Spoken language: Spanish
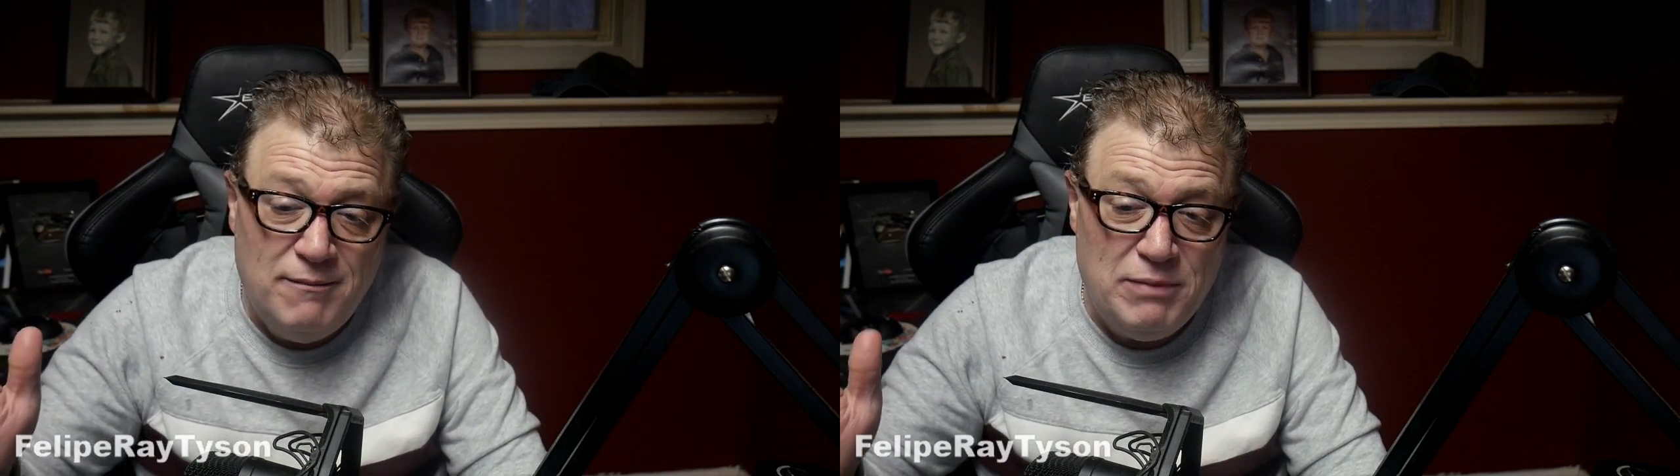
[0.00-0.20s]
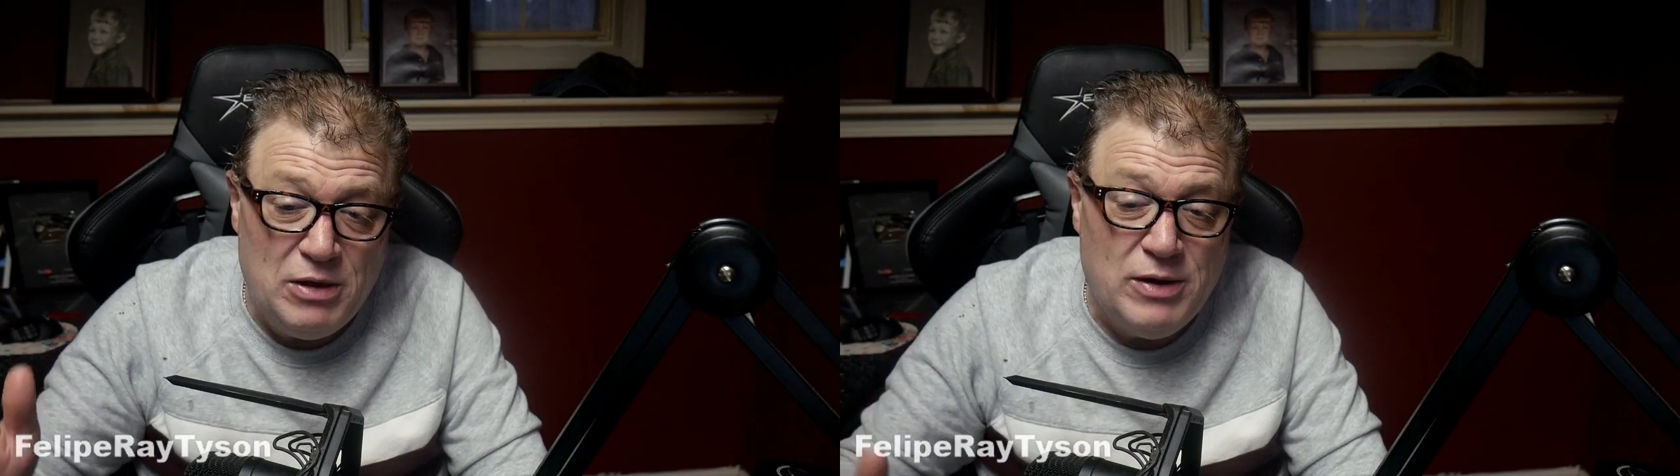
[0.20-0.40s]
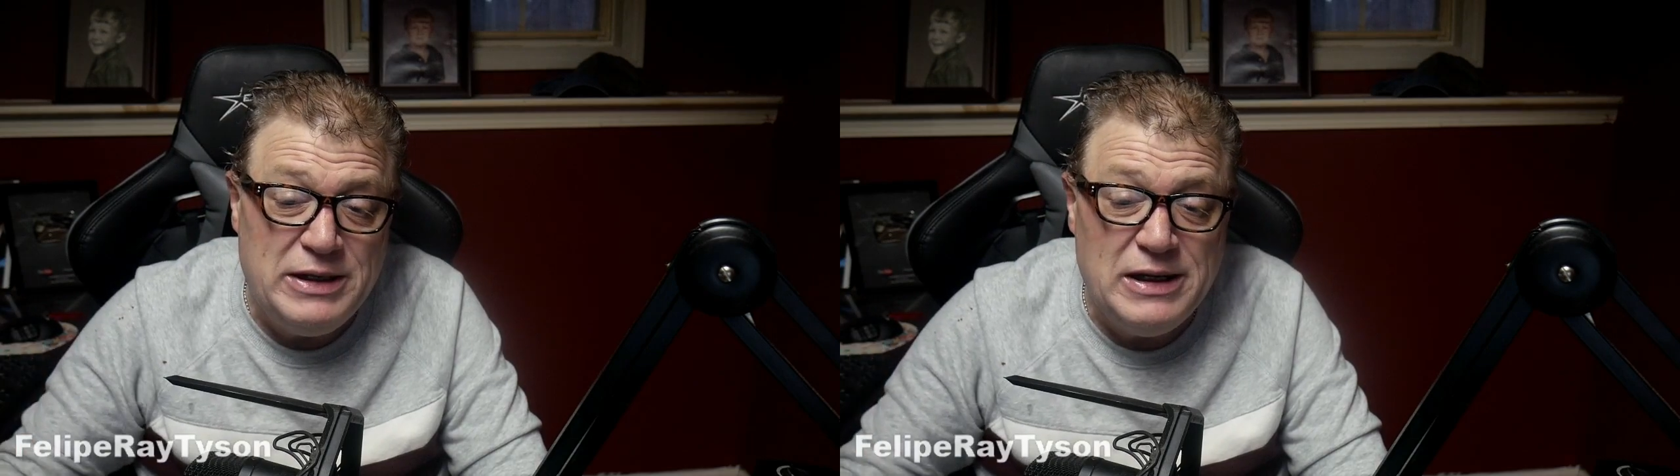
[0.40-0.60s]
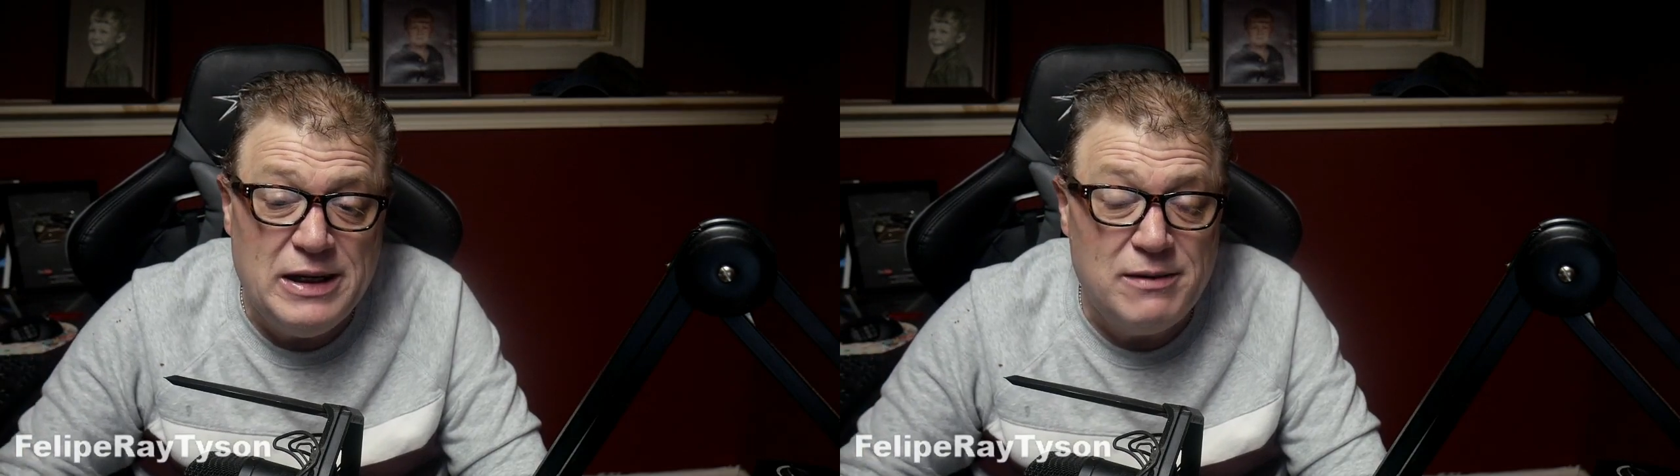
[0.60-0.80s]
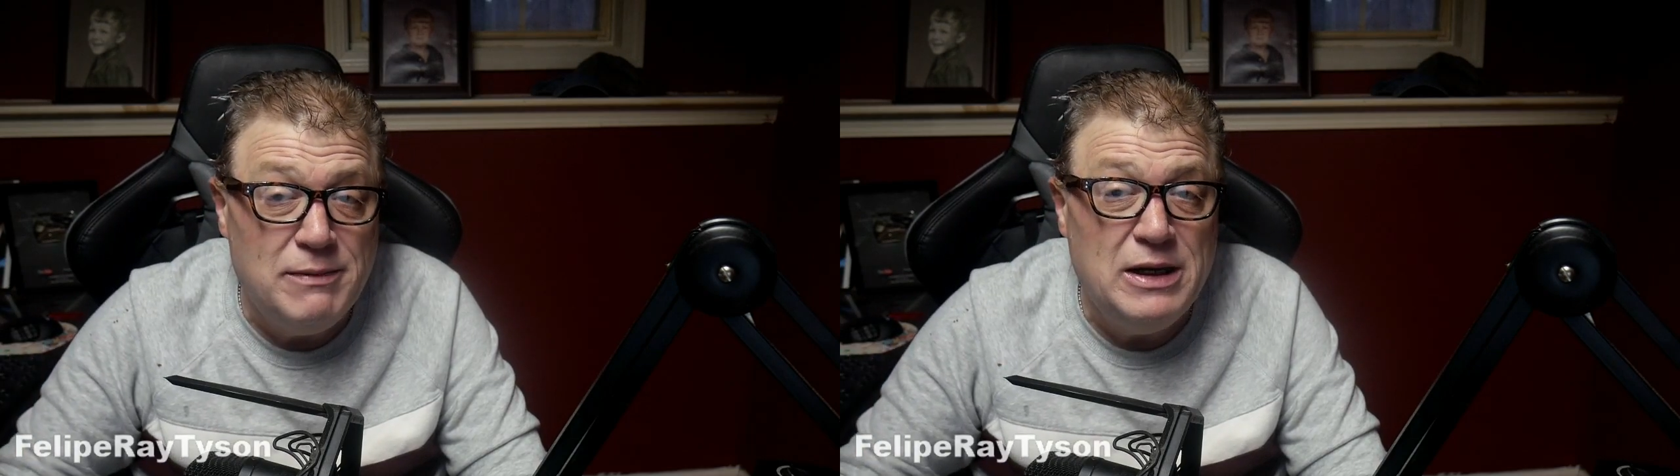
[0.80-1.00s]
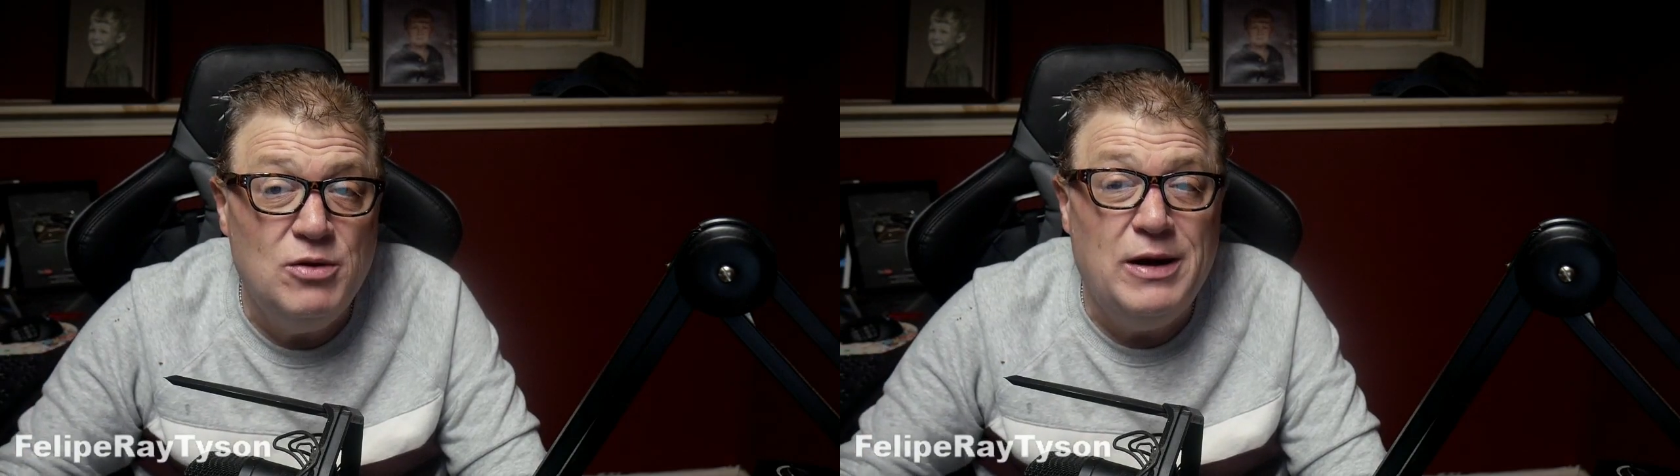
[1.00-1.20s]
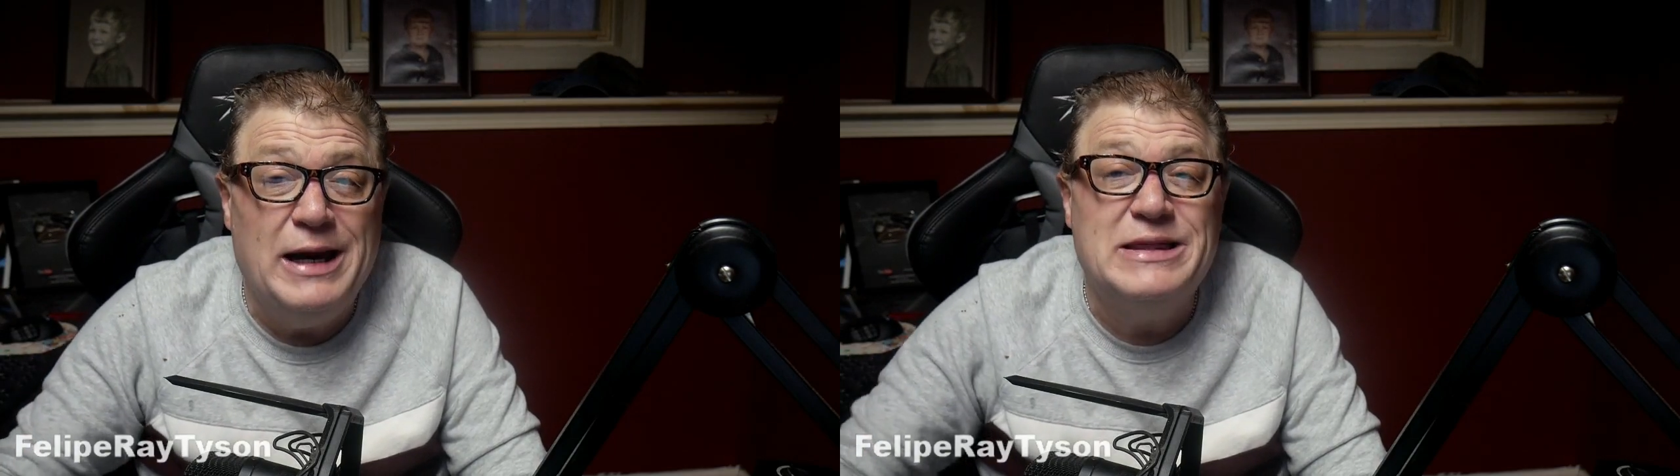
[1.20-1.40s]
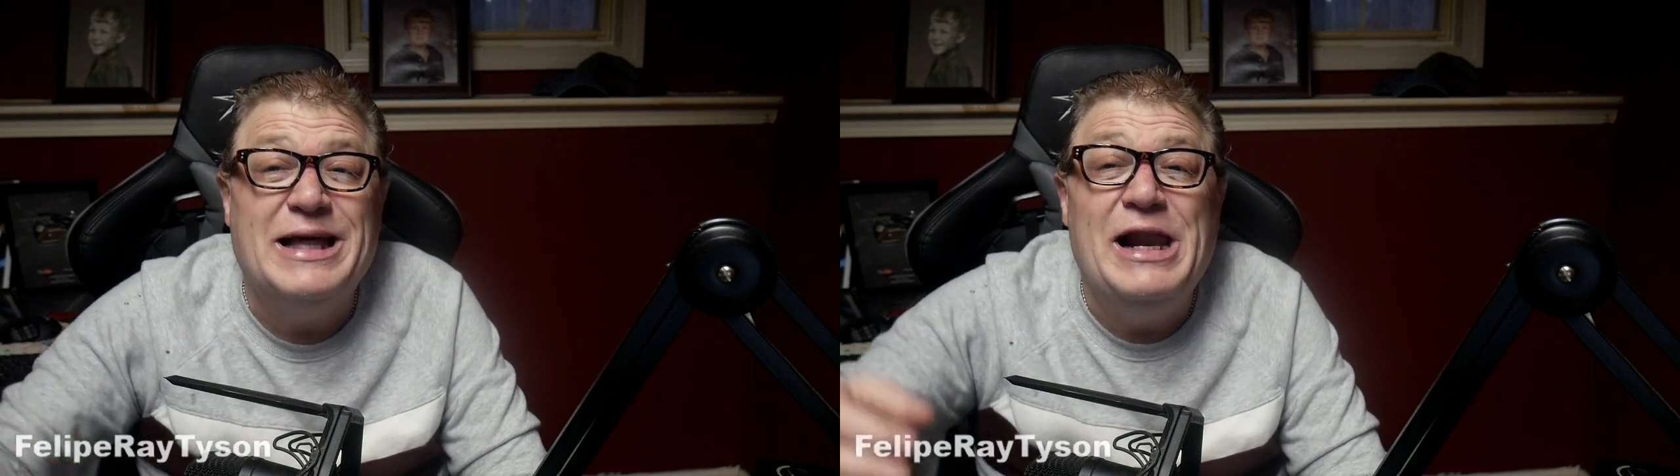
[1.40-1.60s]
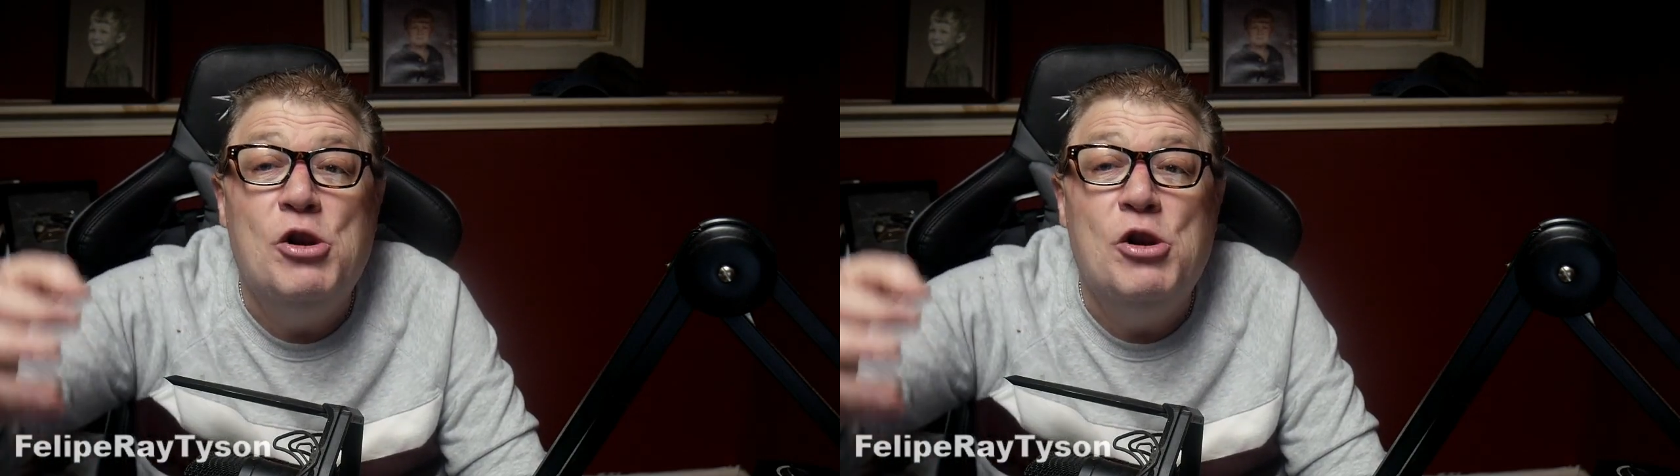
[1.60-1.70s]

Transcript: pero han armado hasta